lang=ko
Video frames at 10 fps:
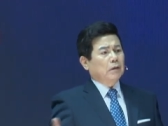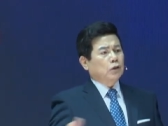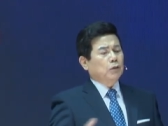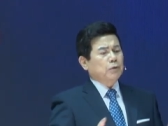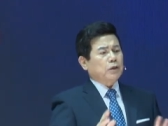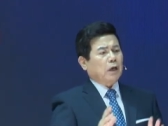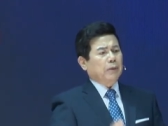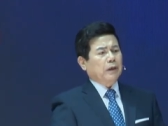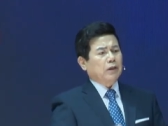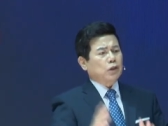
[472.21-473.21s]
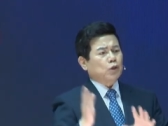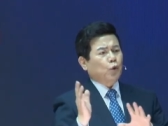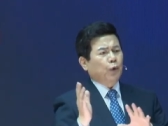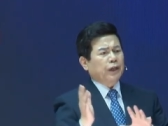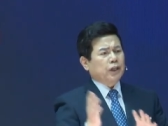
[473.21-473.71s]
전부 사회
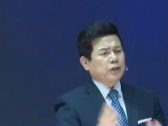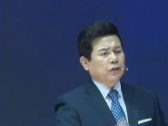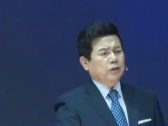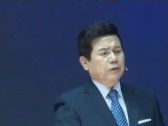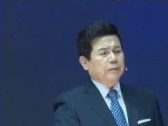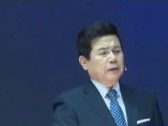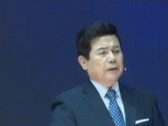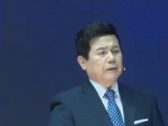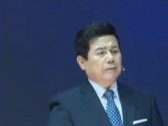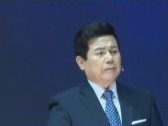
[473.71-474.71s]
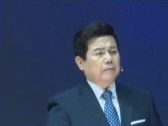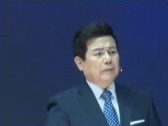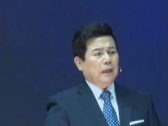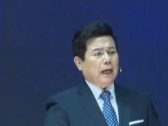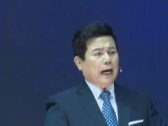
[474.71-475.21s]
소외 계층들입니다.
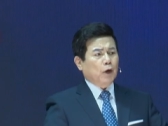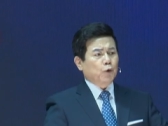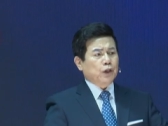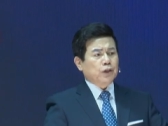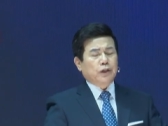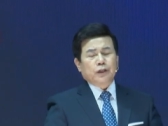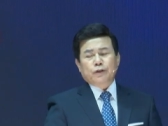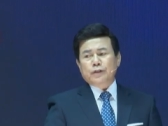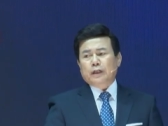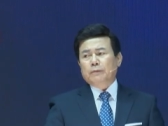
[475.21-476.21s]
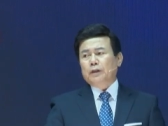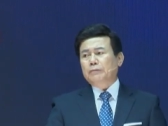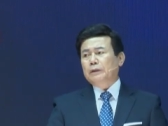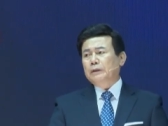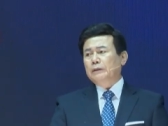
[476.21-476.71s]
하류 계층에 있는
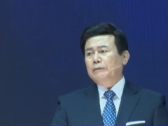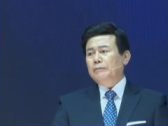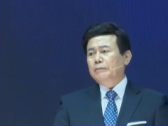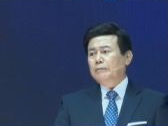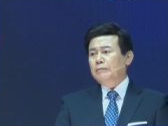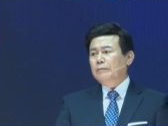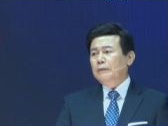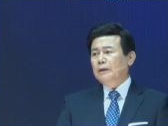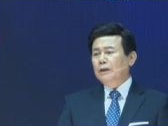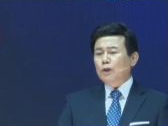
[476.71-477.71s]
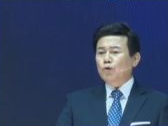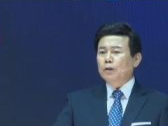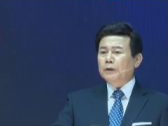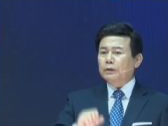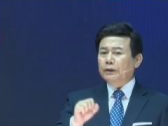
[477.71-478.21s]
사람들입니다. 그런데
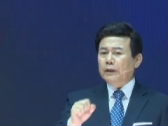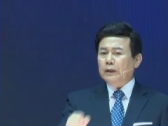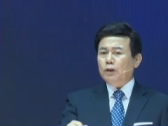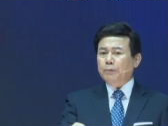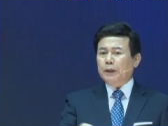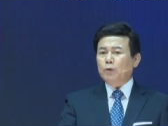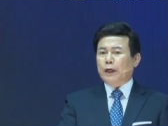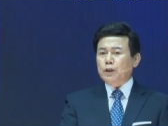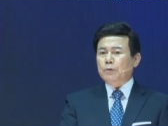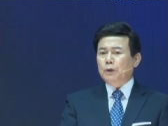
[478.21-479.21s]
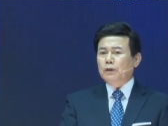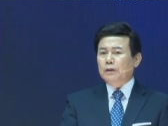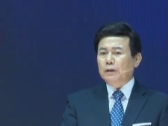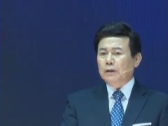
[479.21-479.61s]
주님은 그들에게 특별히 관심을